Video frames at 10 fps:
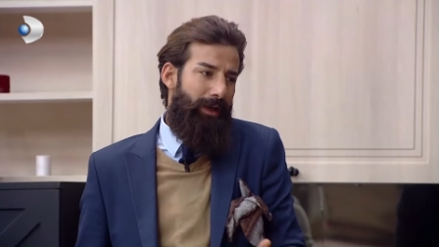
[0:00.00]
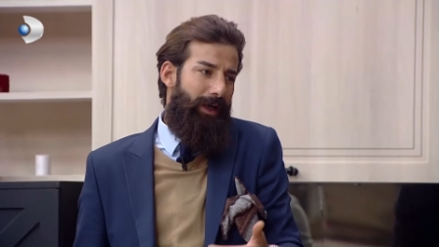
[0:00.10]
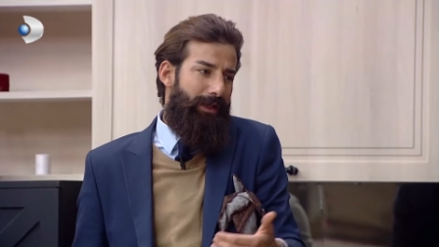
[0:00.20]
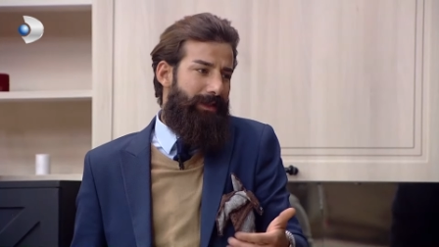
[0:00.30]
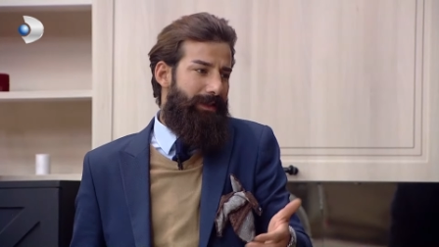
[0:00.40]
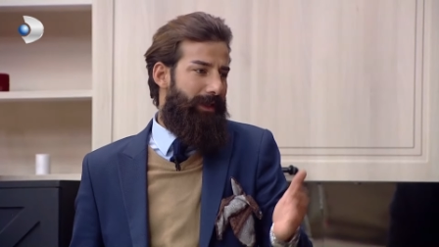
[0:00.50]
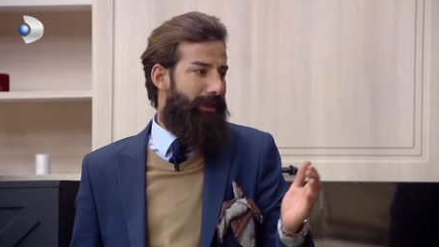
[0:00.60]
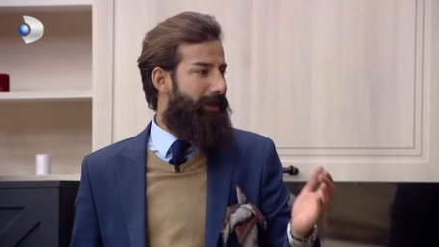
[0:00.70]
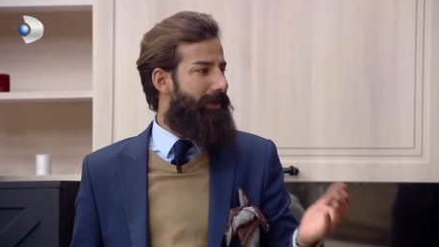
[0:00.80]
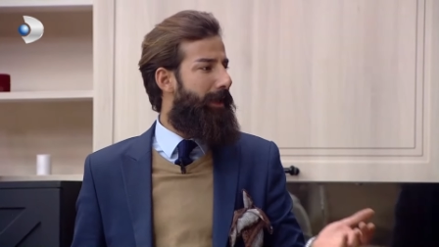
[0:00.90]
Artık e,
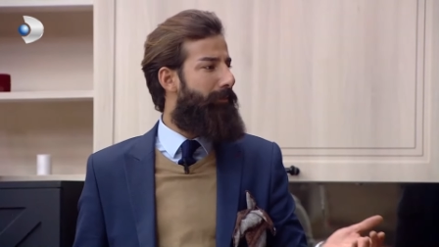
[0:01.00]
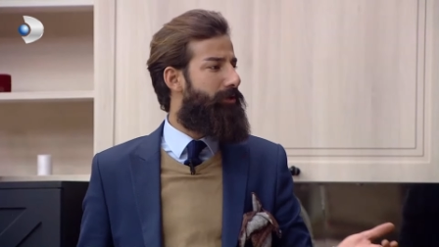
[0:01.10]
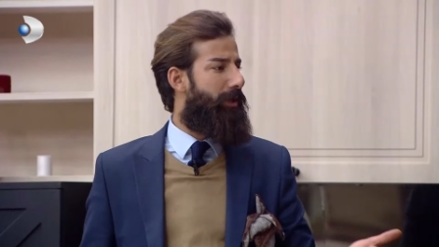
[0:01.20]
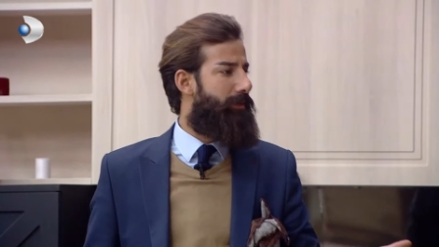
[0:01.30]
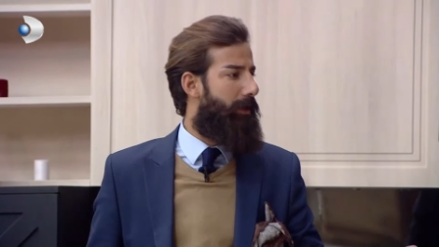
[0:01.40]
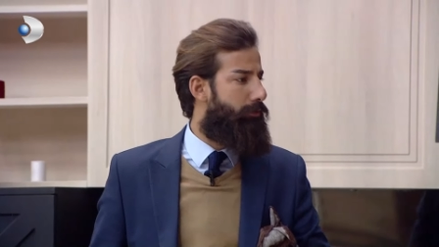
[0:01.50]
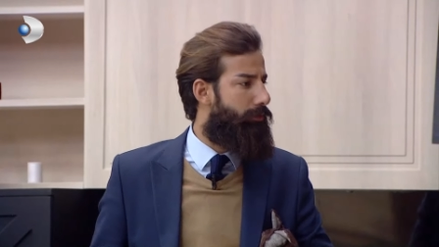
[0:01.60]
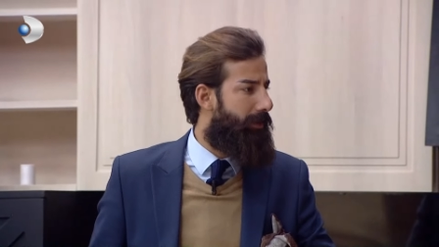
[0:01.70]
ilgilenmeyeceğim Tankut'la.